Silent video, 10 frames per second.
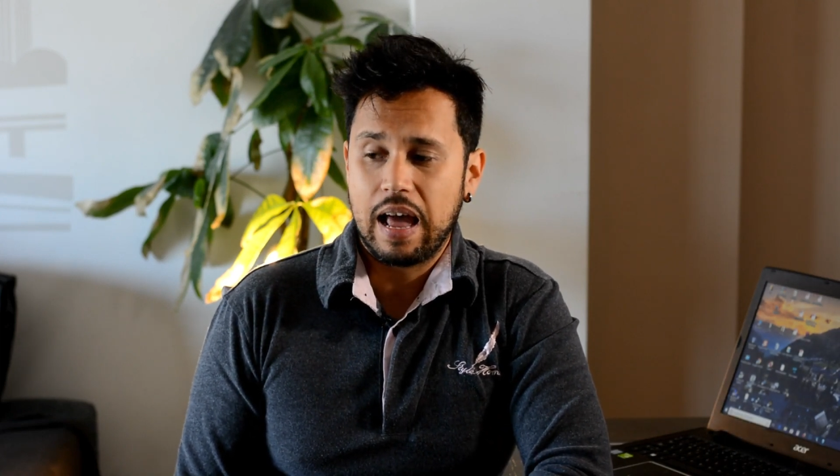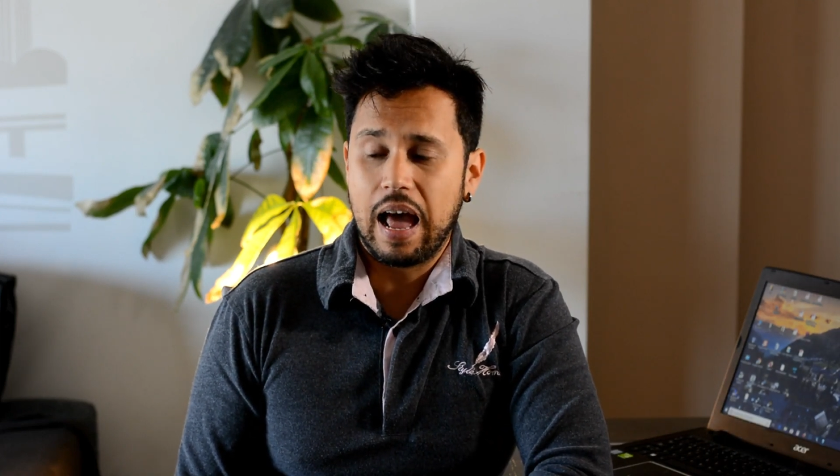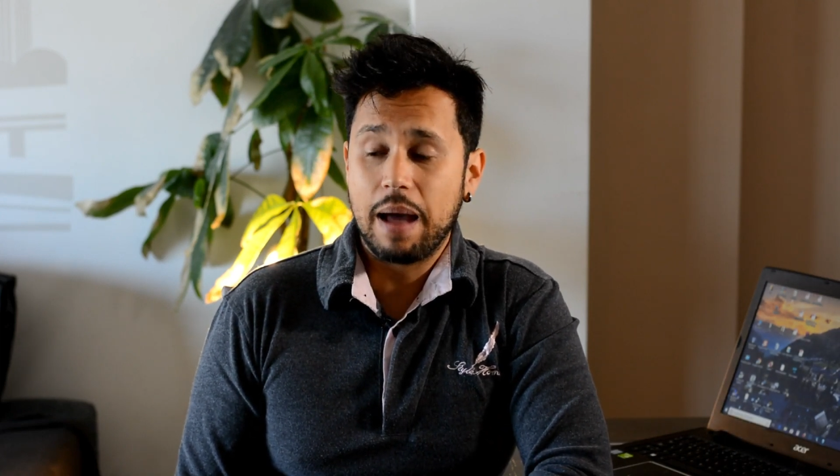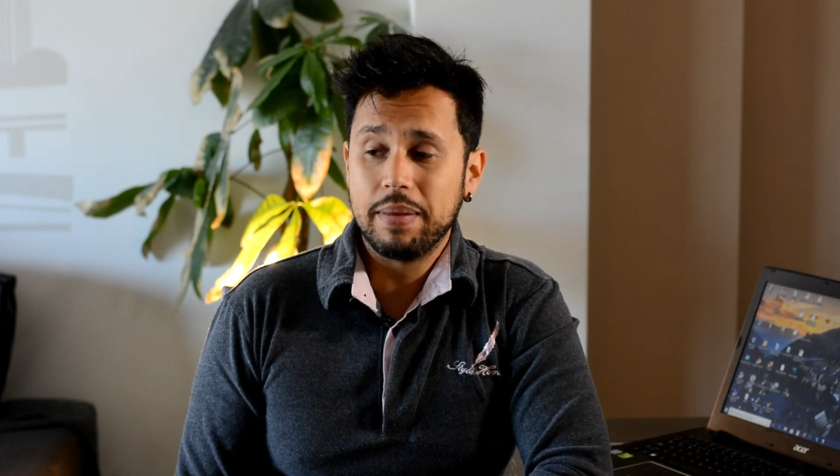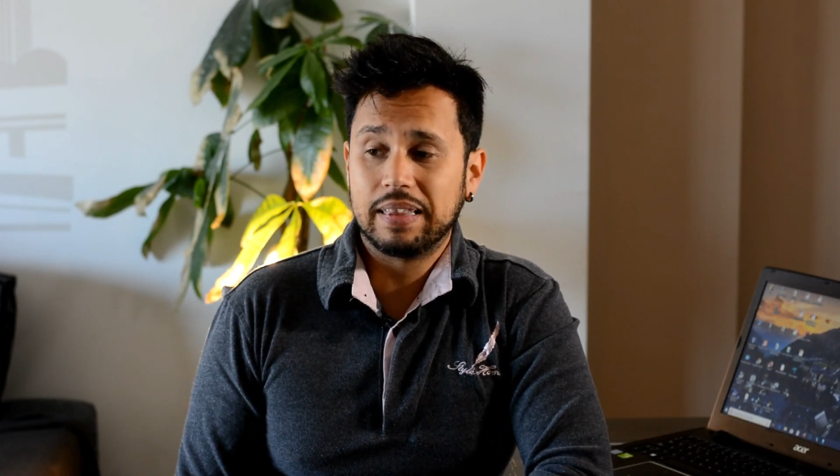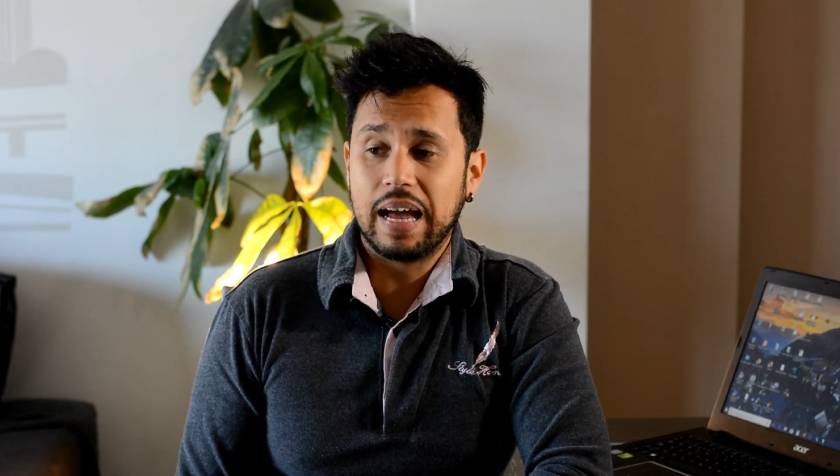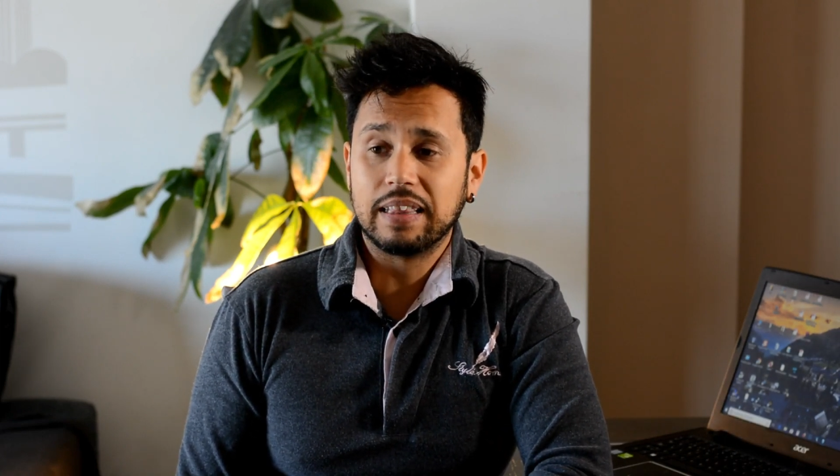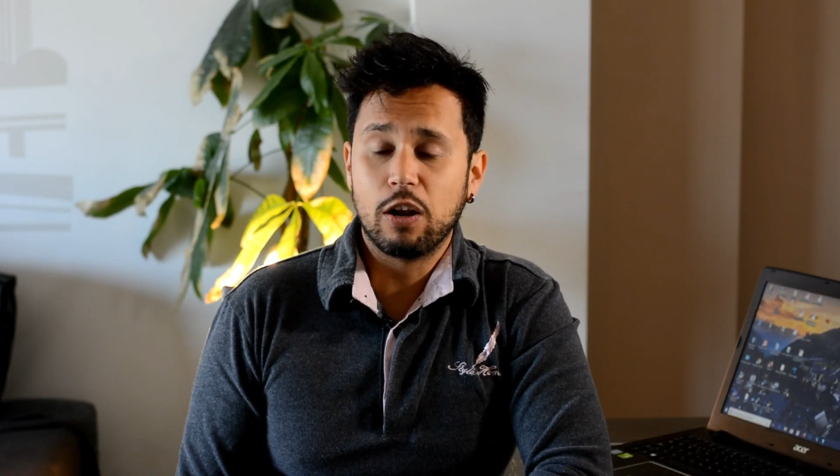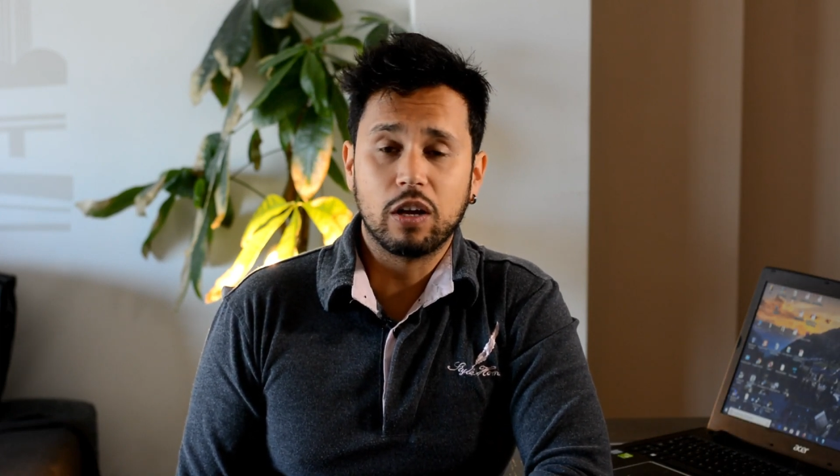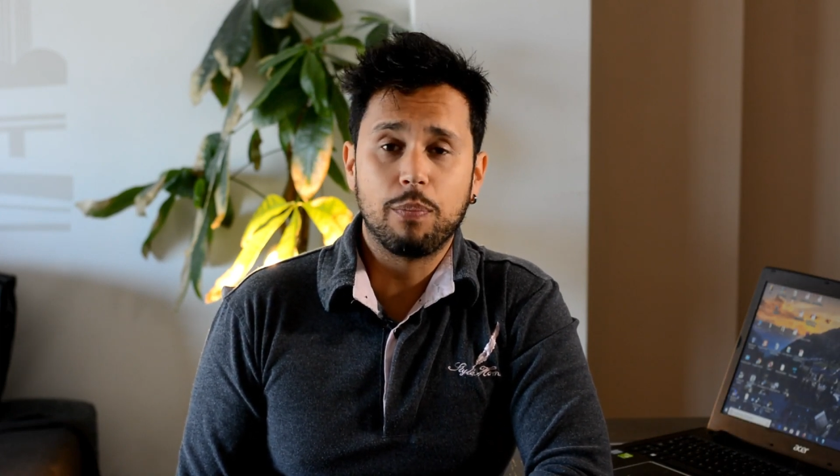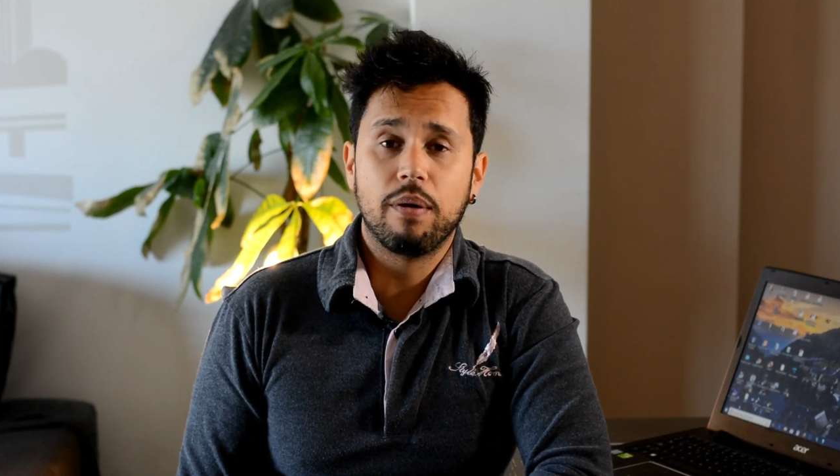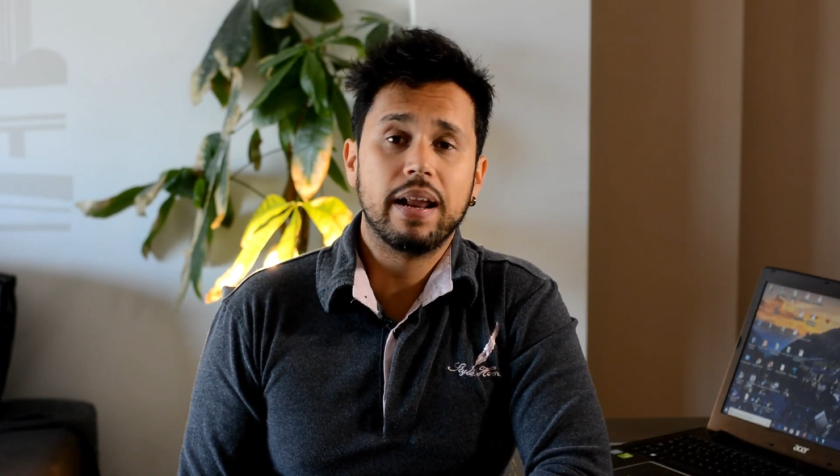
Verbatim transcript: a mitad de lo que puede